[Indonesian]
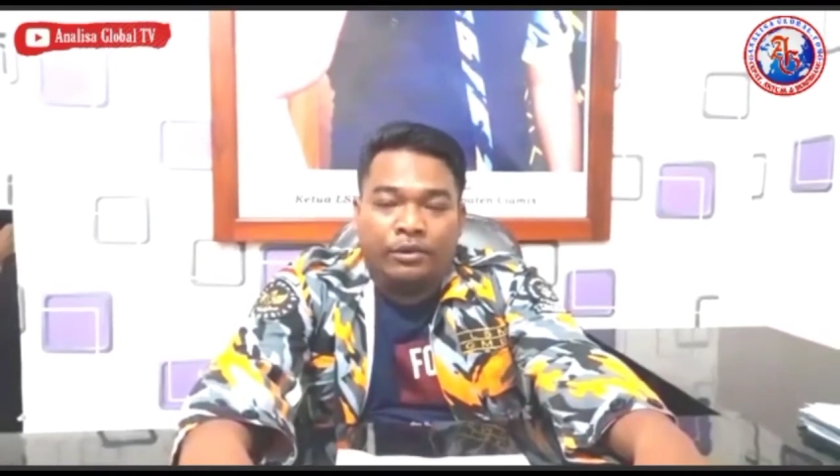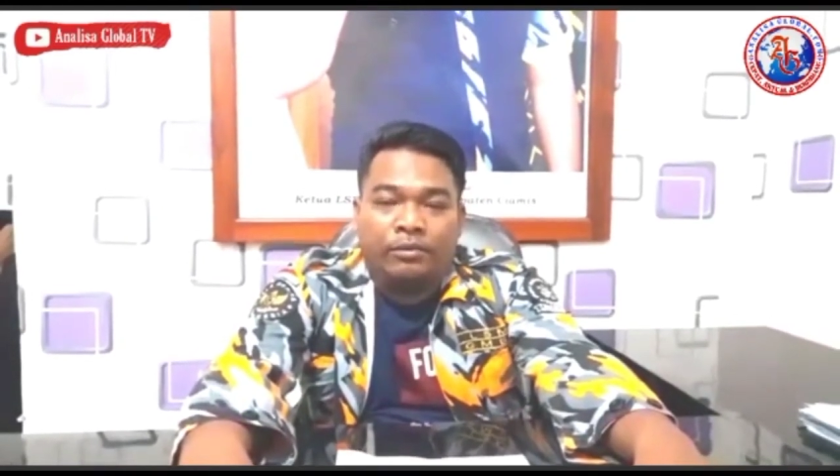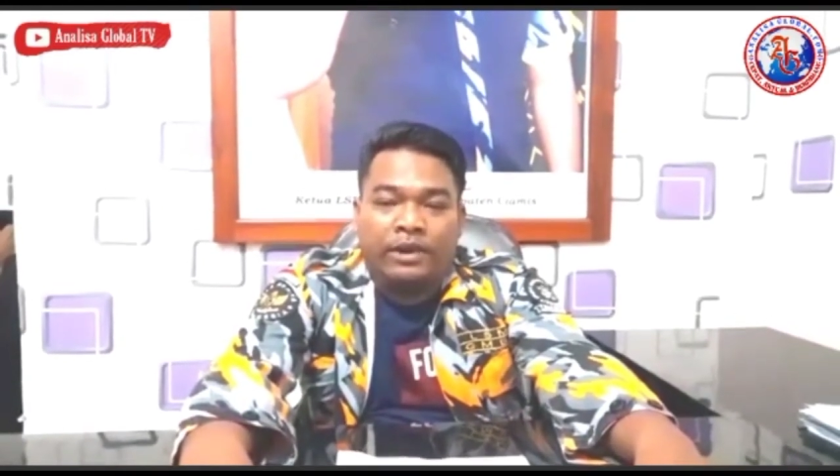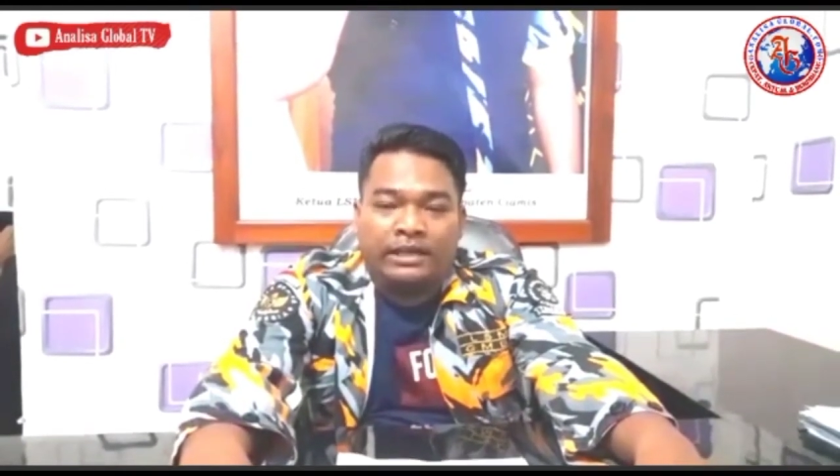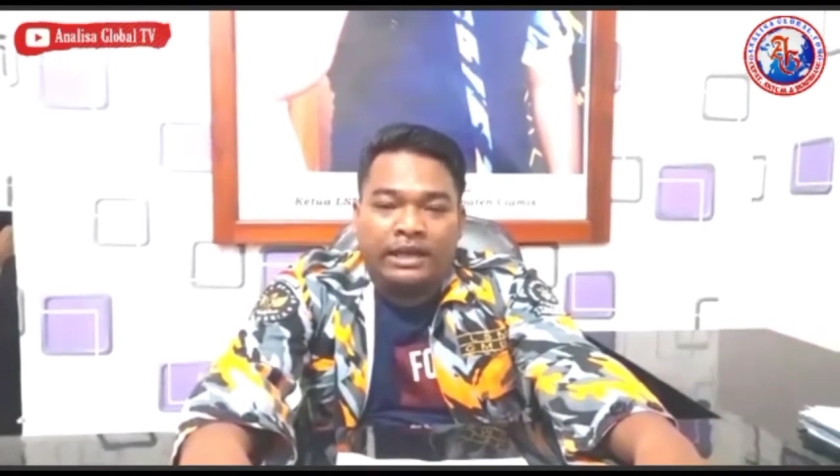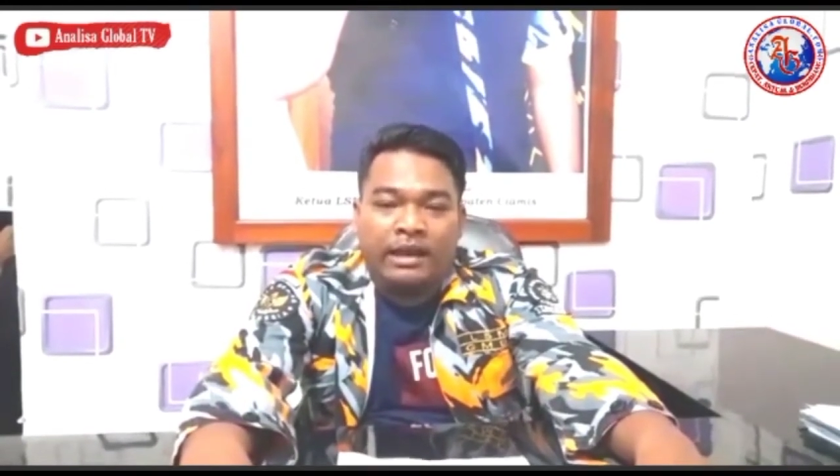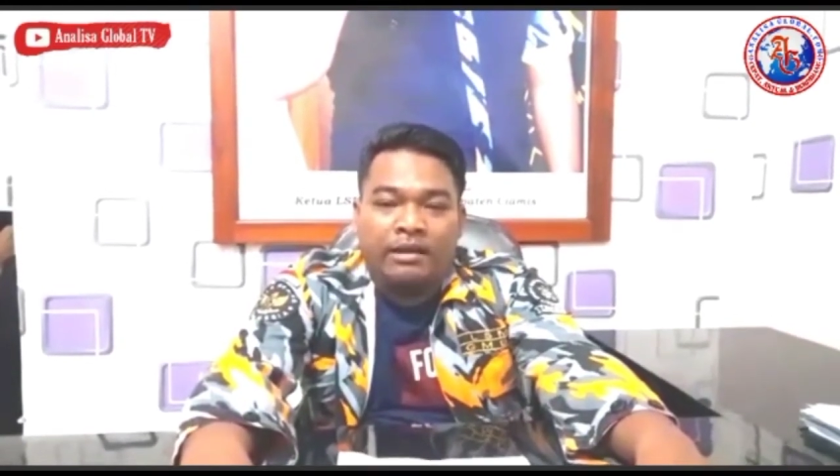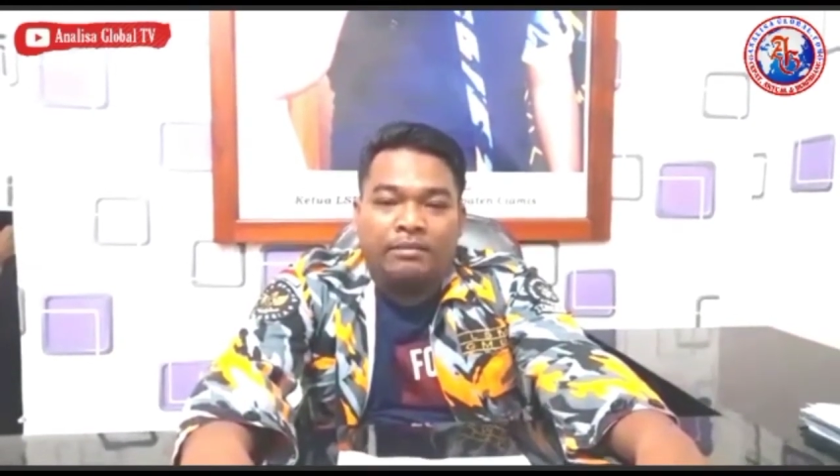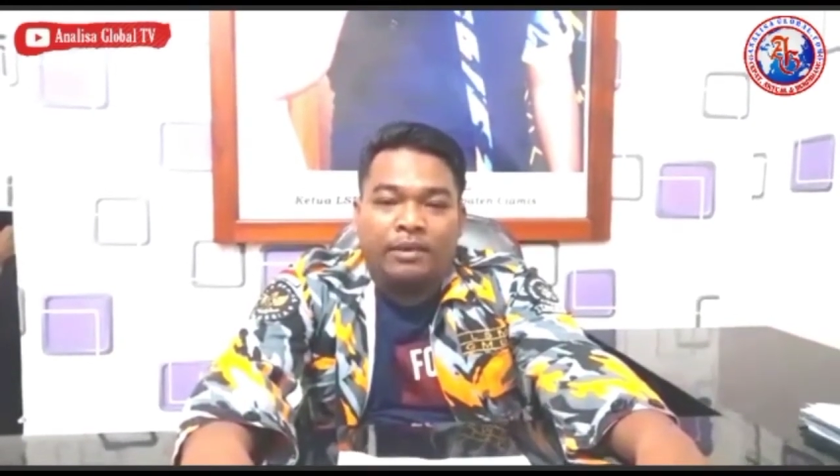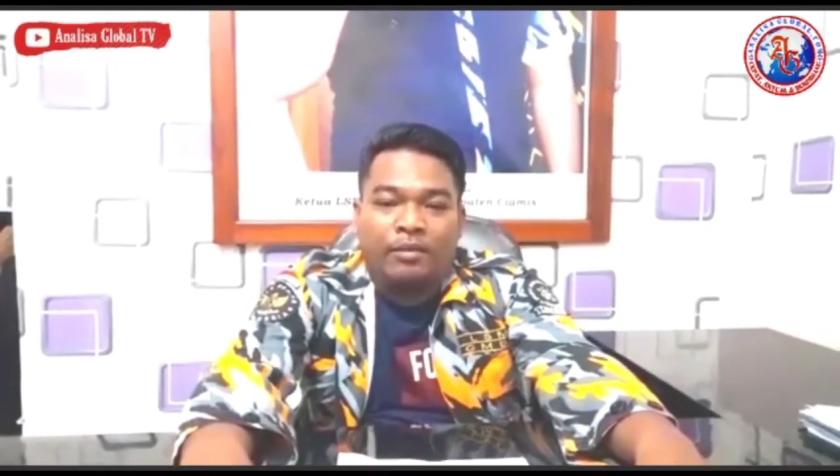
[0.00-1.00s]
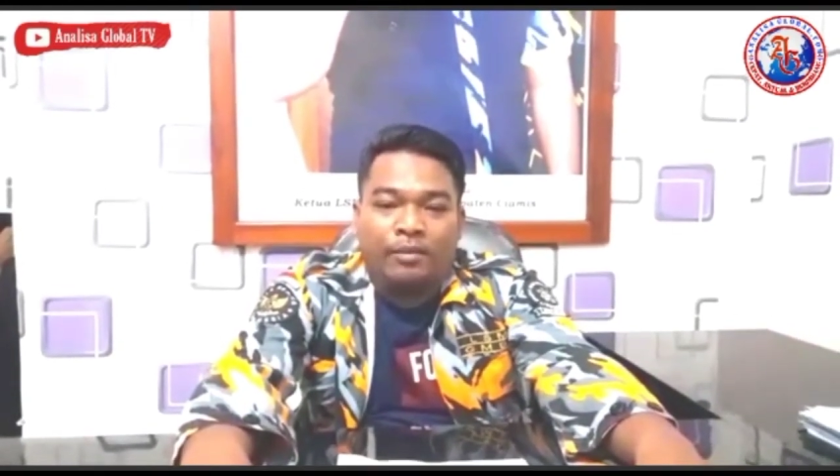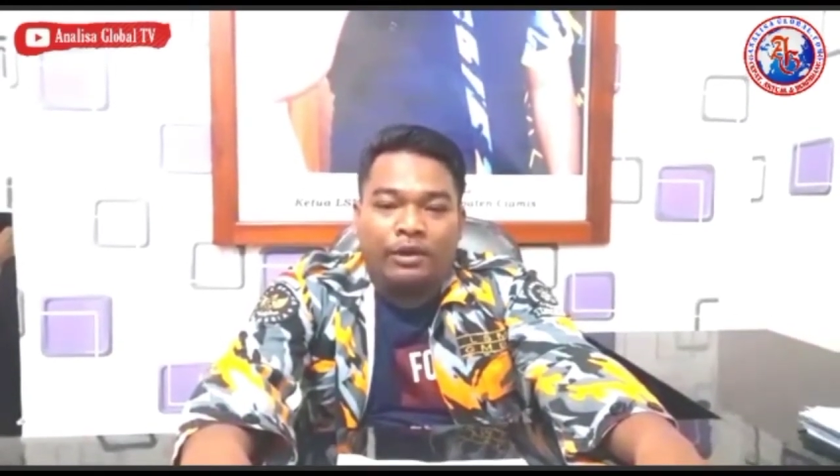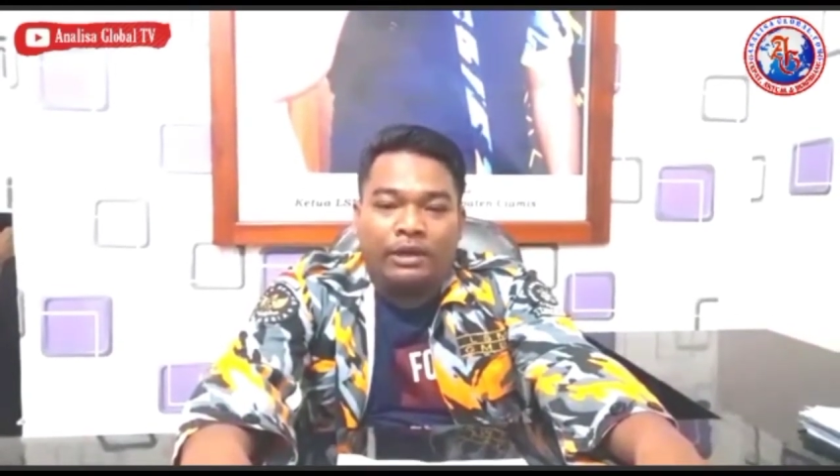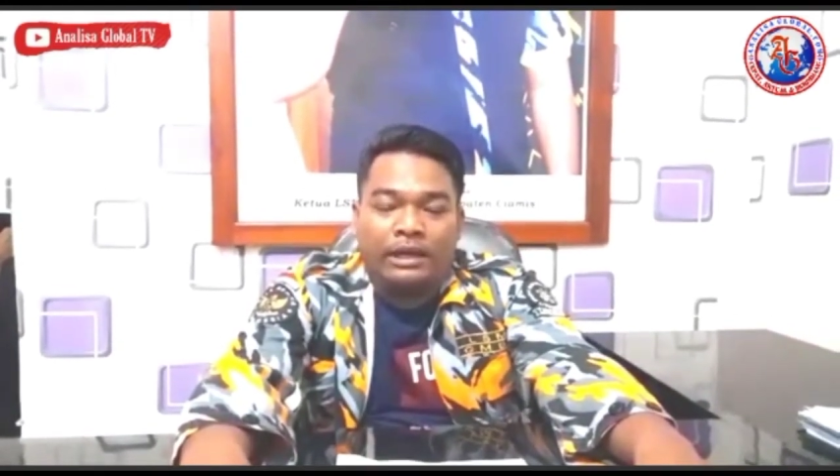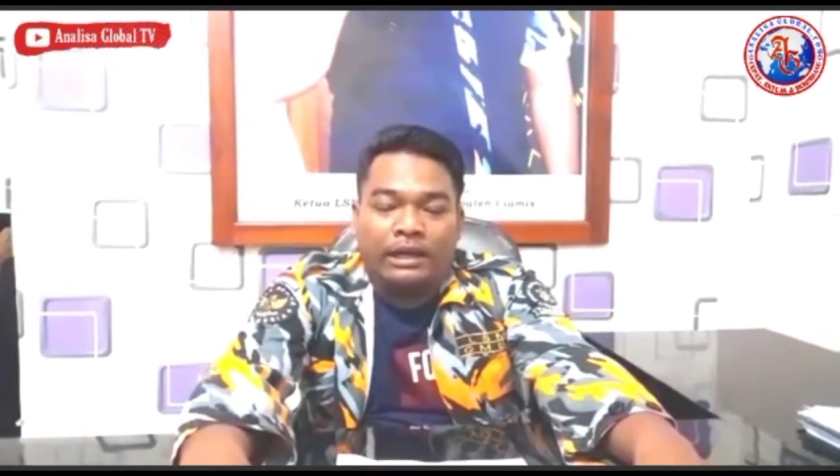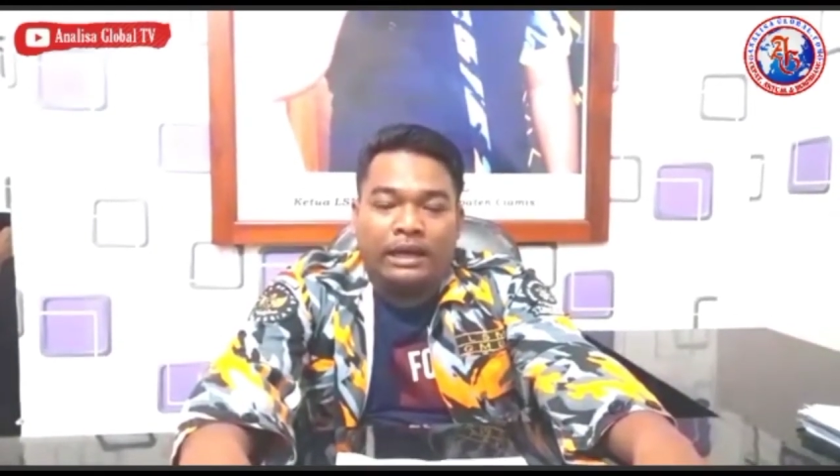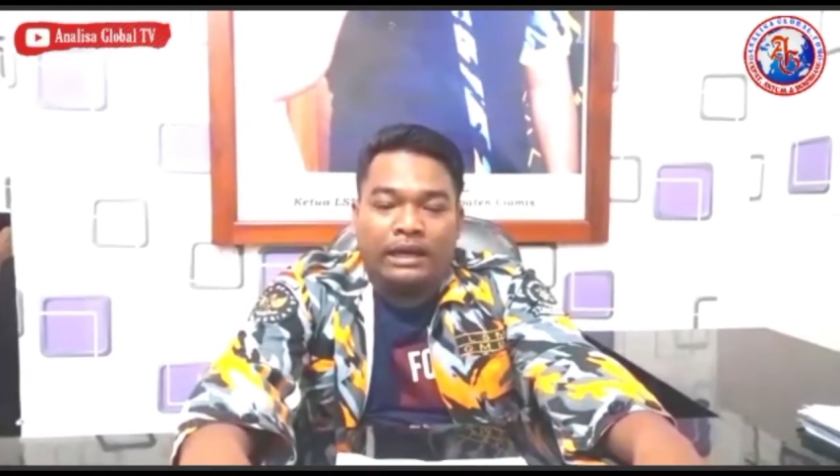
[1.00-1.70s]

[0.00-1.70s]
Lumajang maupun yang